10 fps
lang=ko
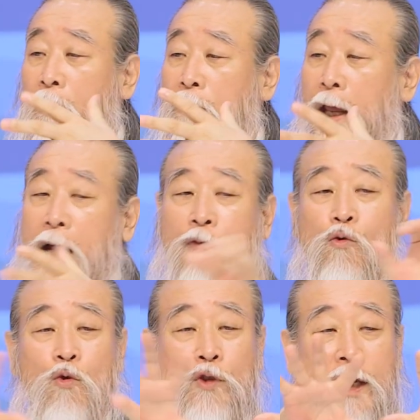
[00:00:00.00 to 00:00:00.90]
내가
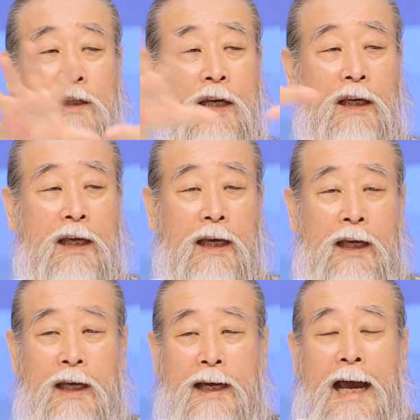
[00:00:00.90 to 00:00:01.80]

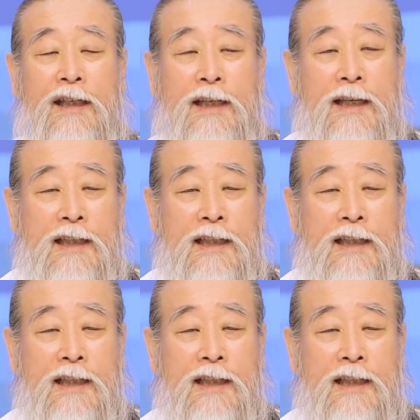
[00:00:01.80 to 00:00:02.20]
국제사회에 같이